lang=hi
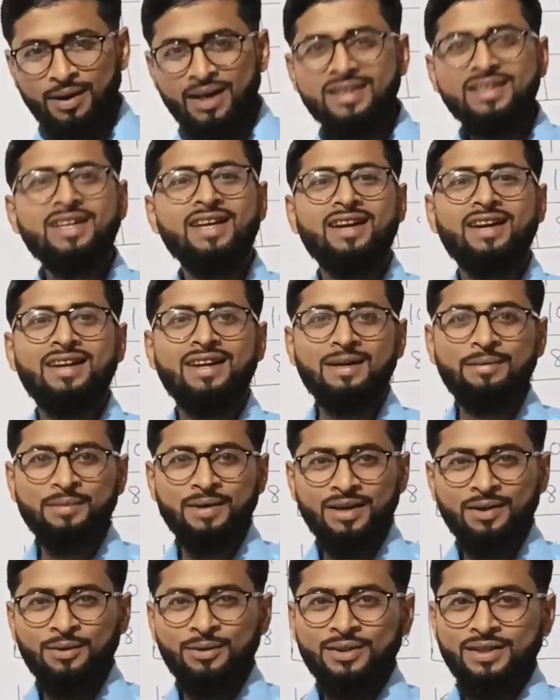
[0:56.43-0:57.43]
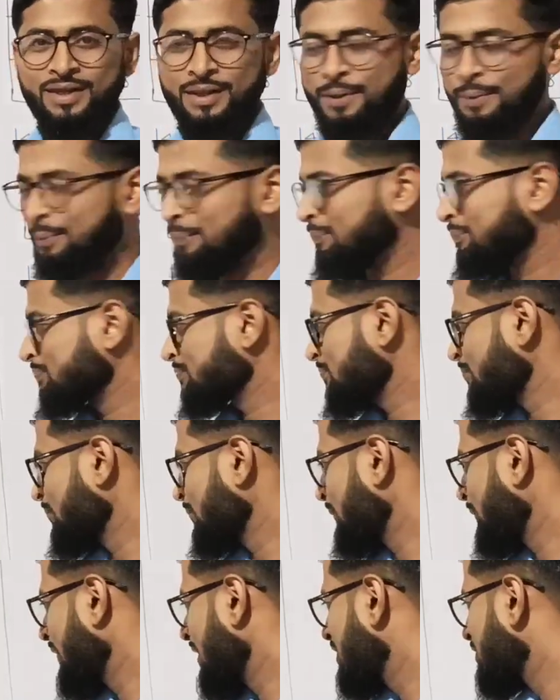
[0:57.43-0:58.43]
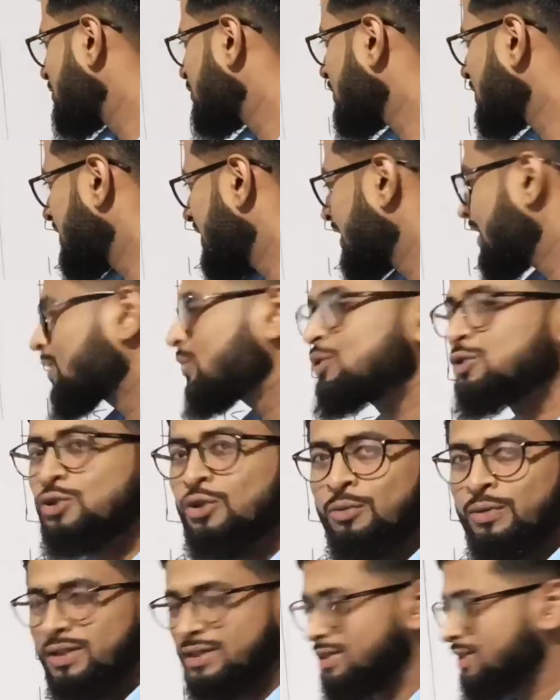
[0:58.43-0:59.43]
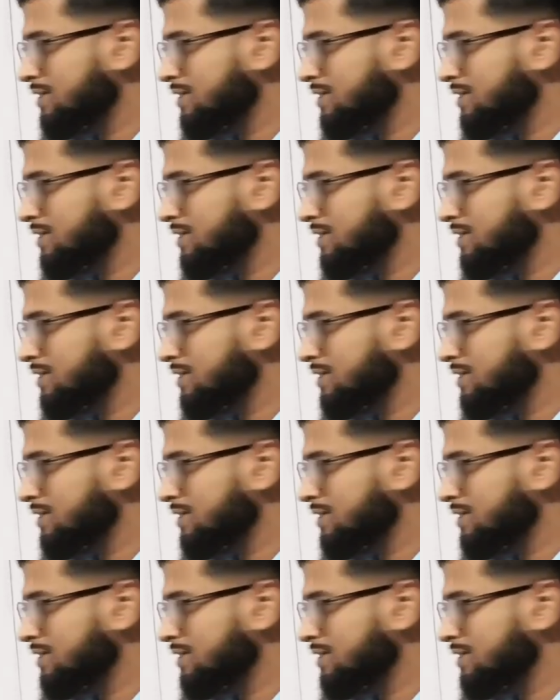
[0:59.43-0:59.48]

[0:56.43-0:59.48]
बात करने का मन होता है सो थैंक यू सो